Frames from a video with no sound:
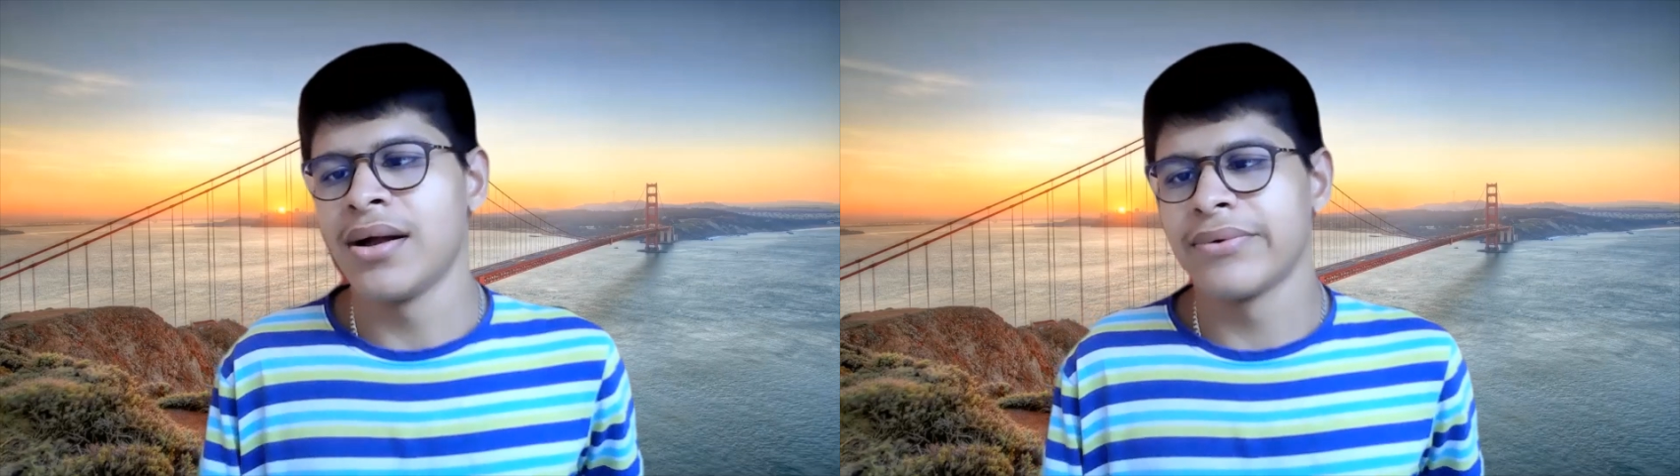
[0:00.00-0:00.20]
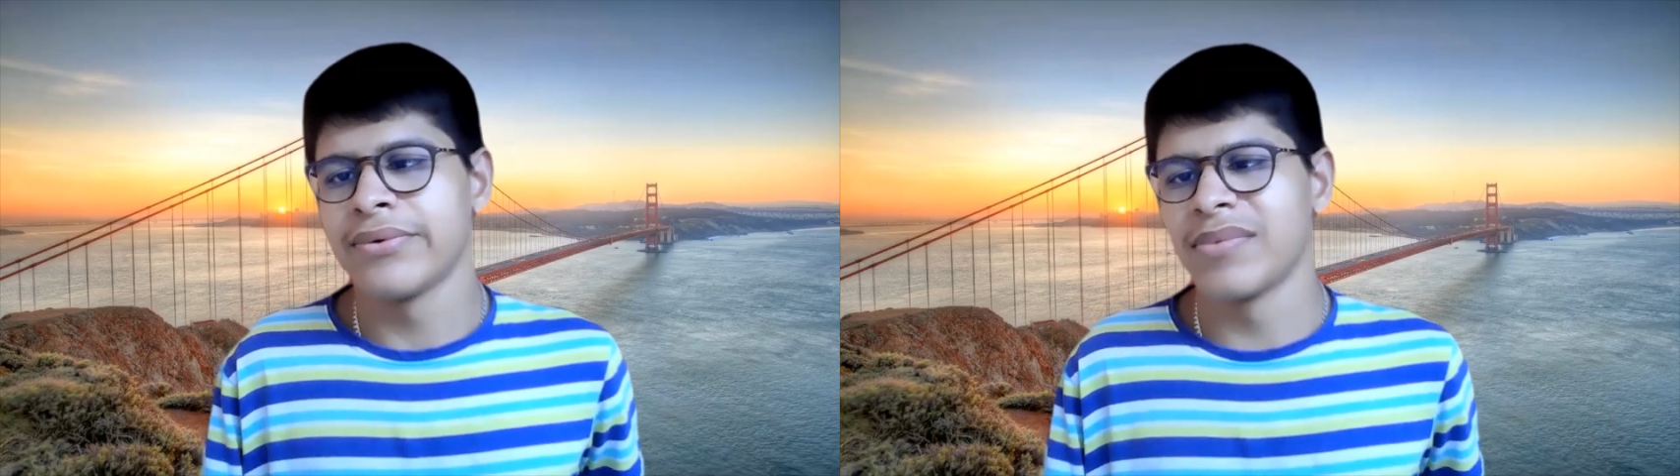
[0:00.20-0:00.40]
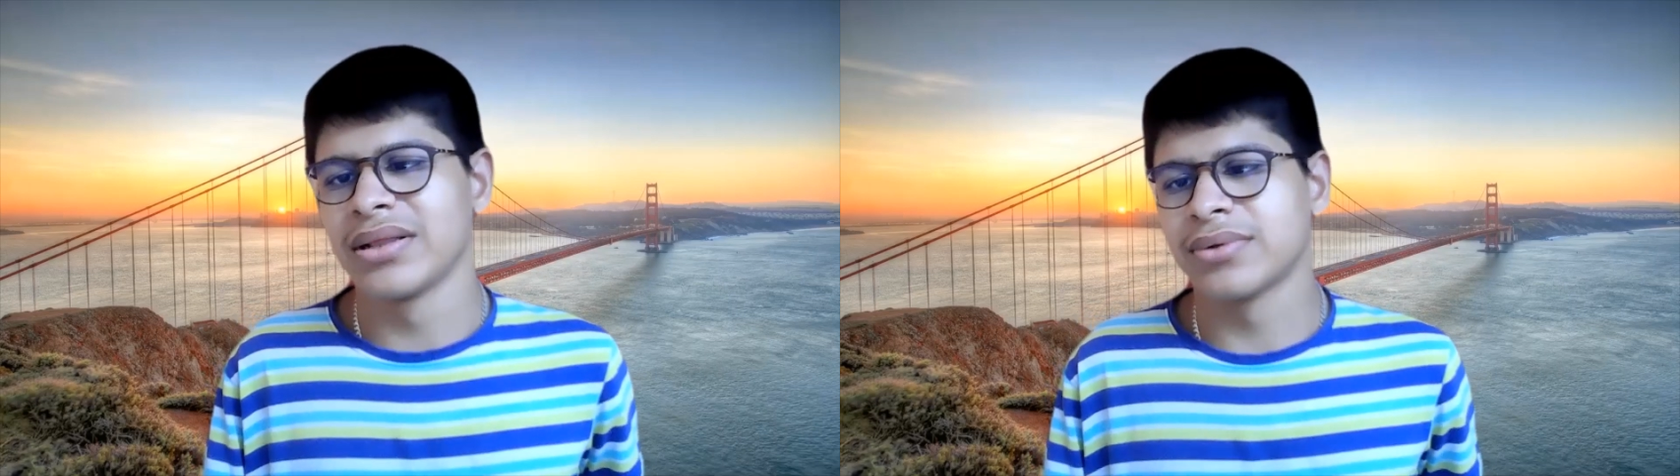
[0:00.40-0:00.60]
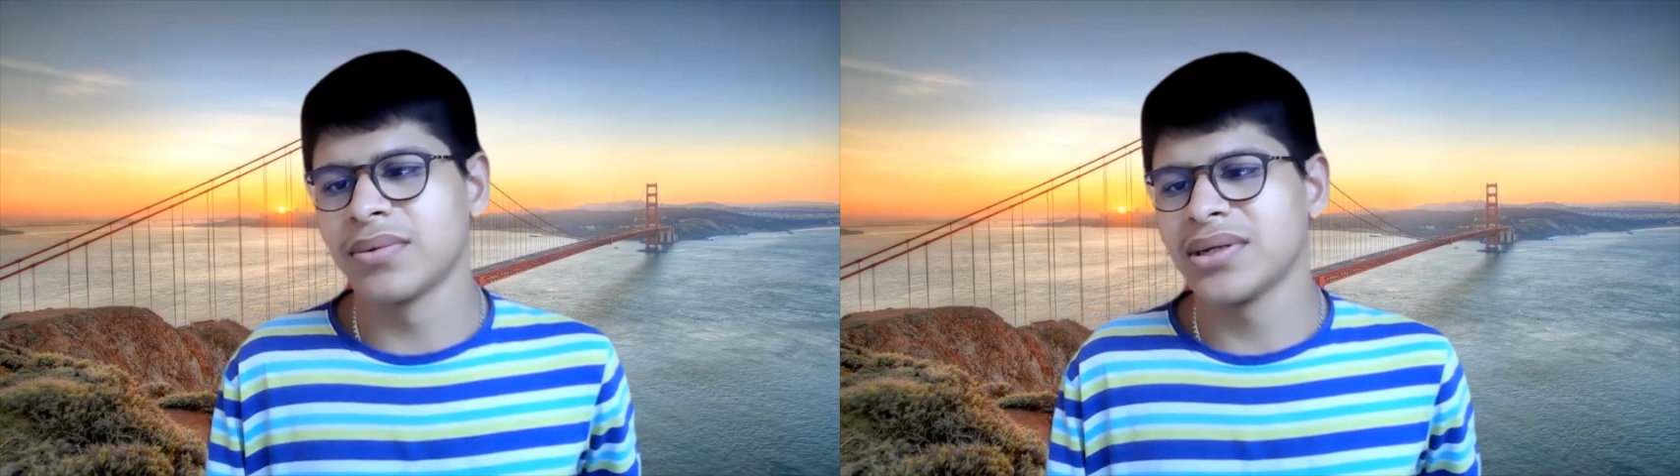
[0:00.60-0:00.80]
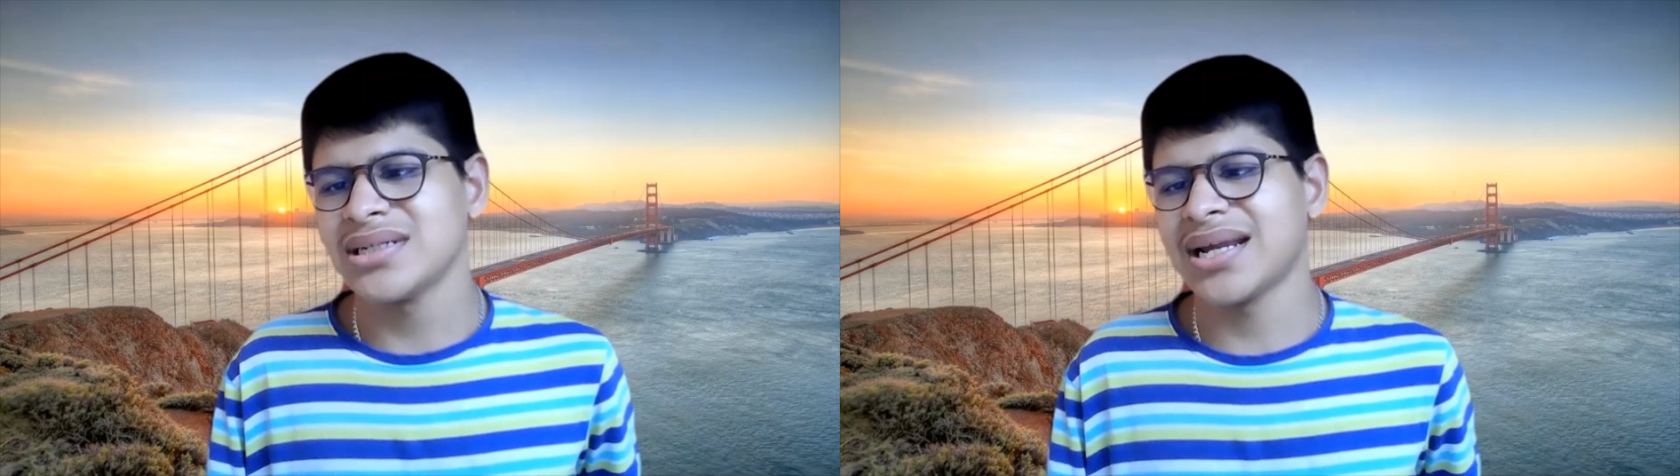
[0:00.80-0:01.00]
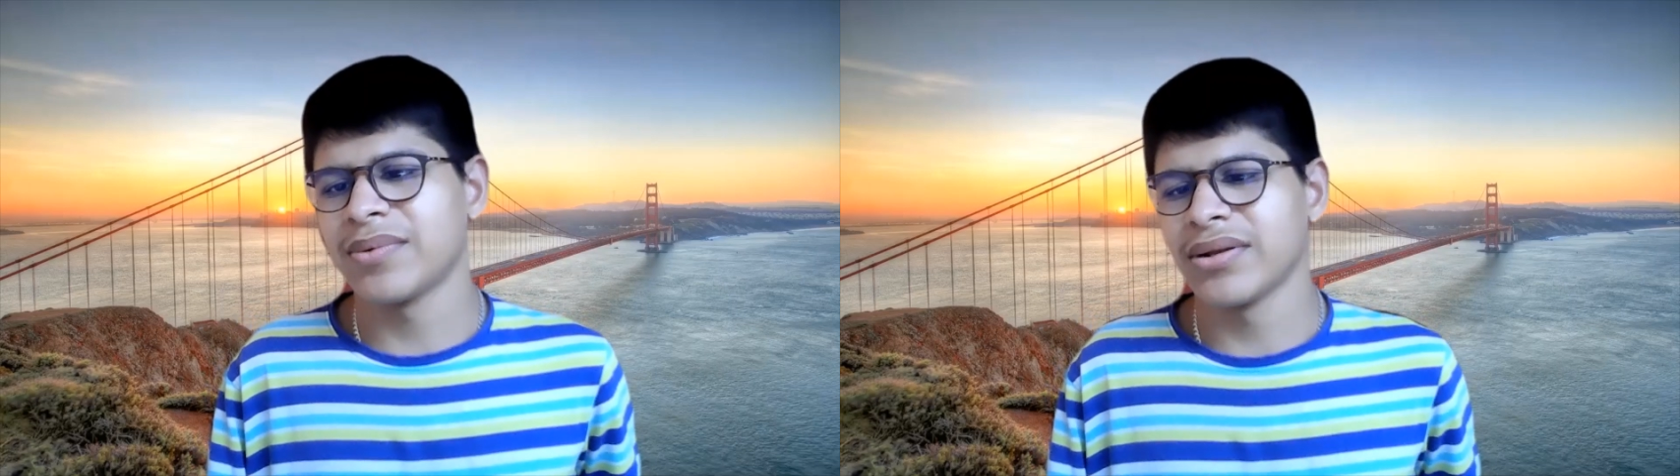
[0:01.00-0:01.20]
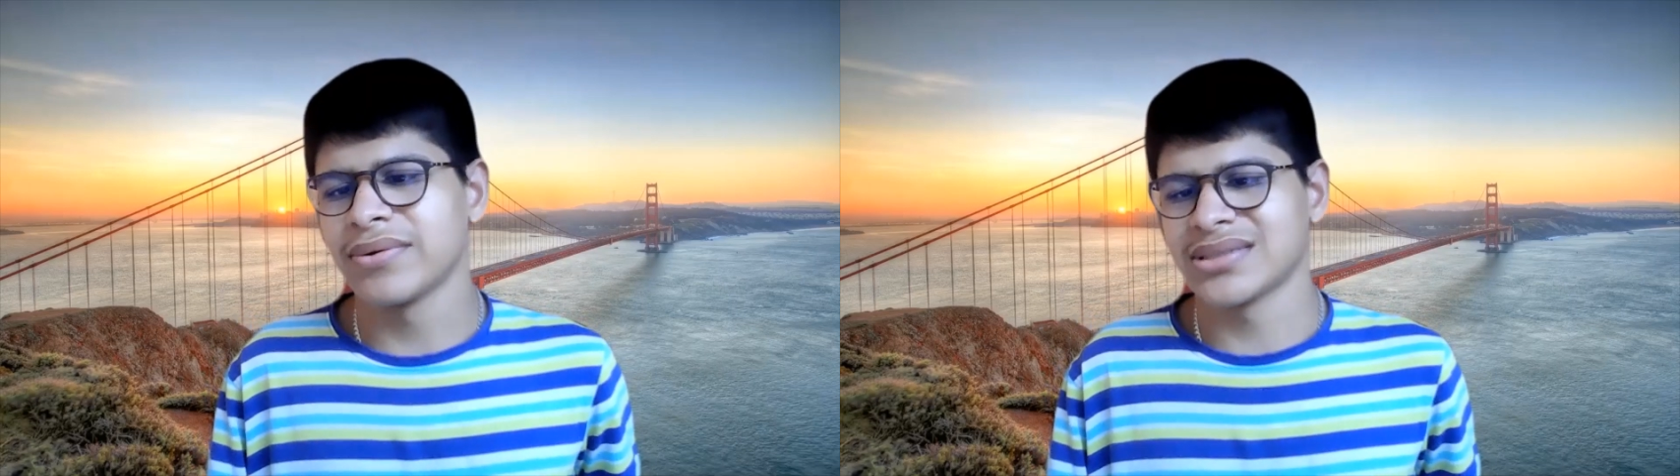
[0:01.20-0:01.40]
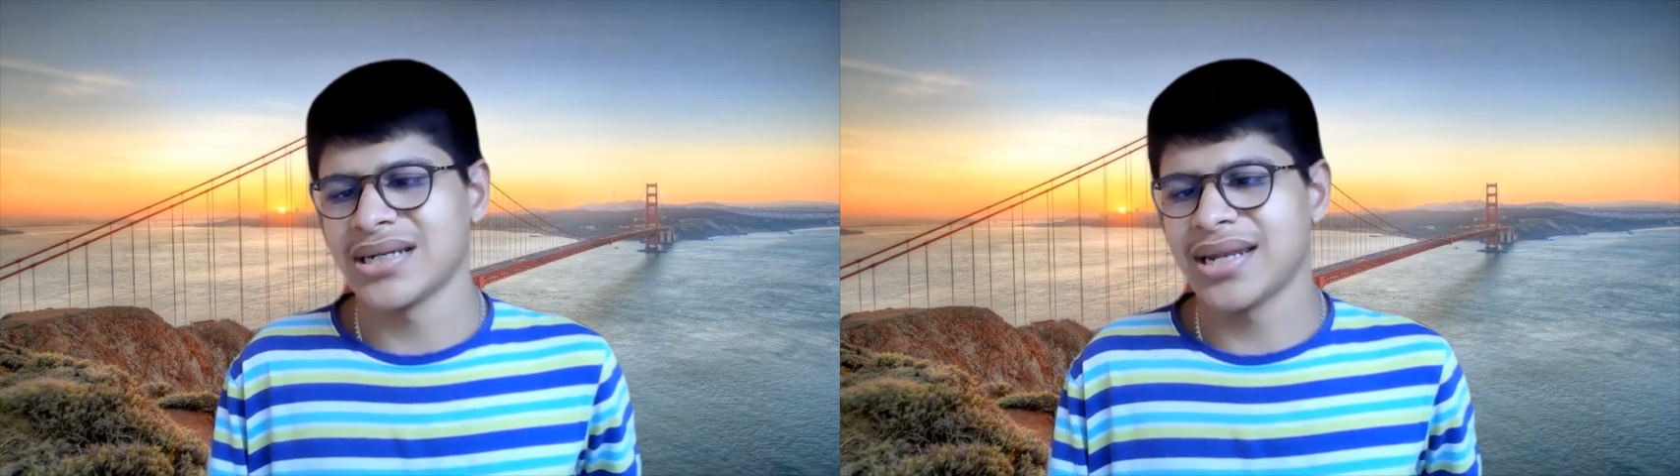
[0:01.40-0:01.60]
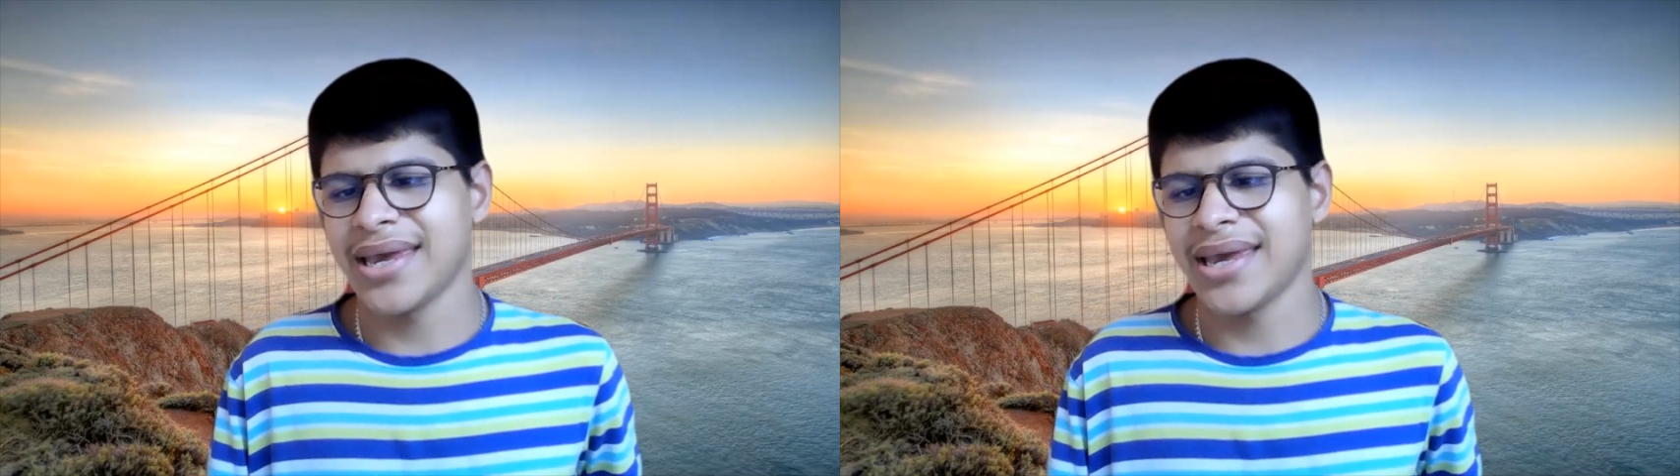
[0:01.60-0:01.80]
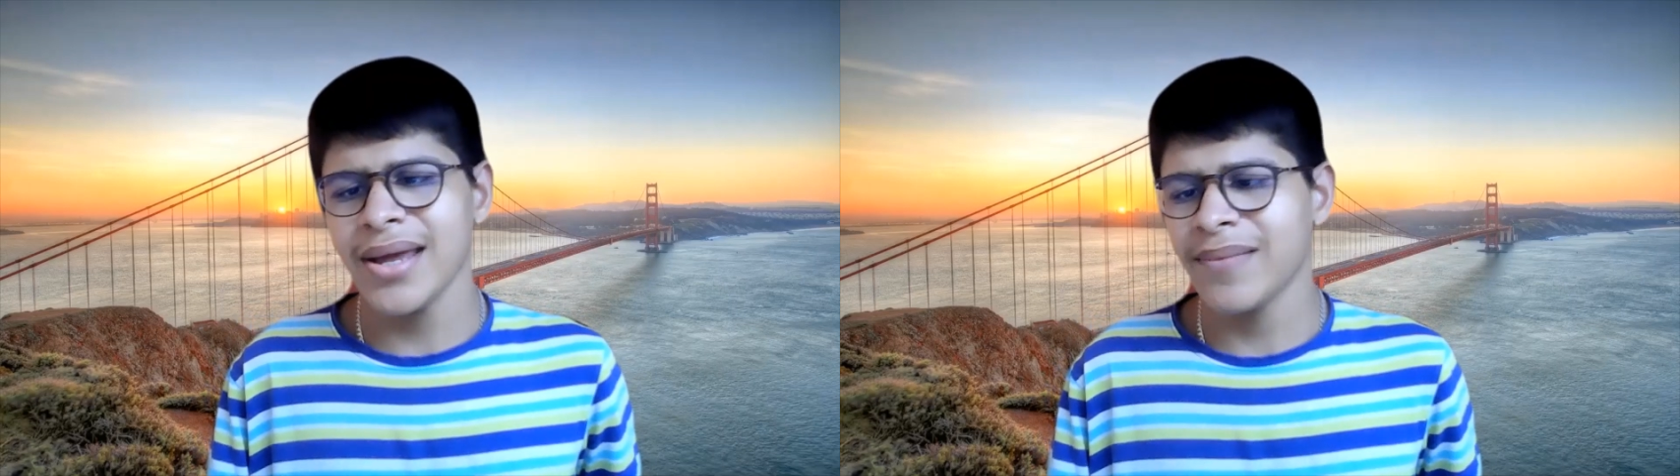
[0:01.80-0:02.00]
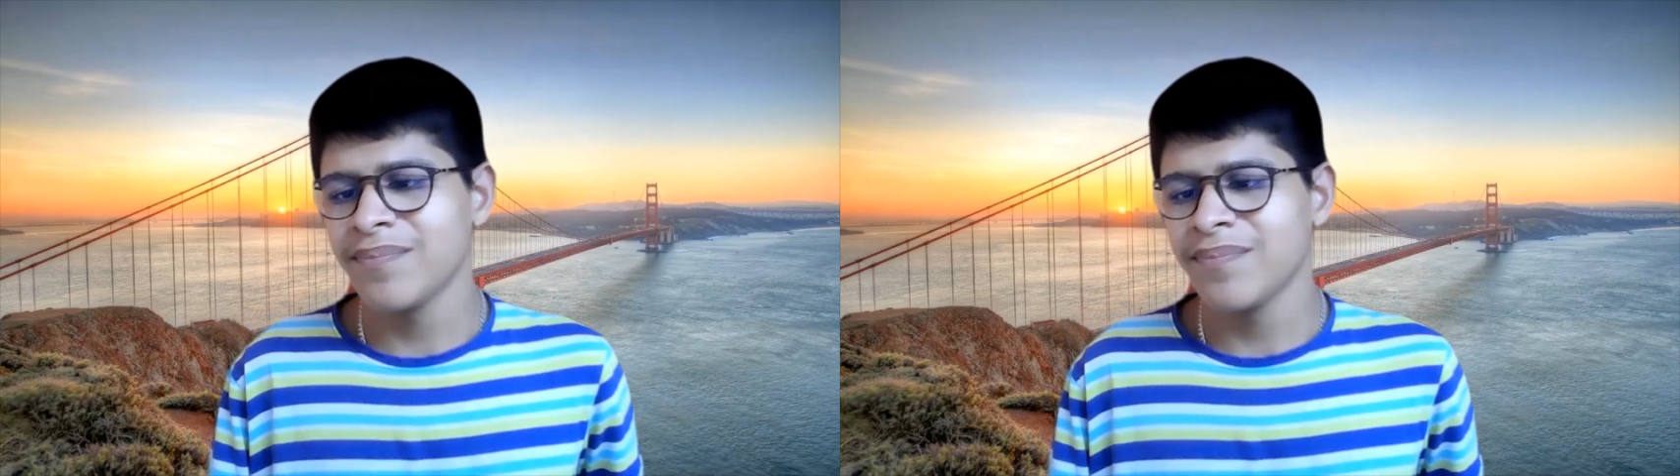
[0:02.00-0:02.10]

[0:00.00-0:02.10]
वो बिल्कुल भी स्टेबल वर्जन नहीं है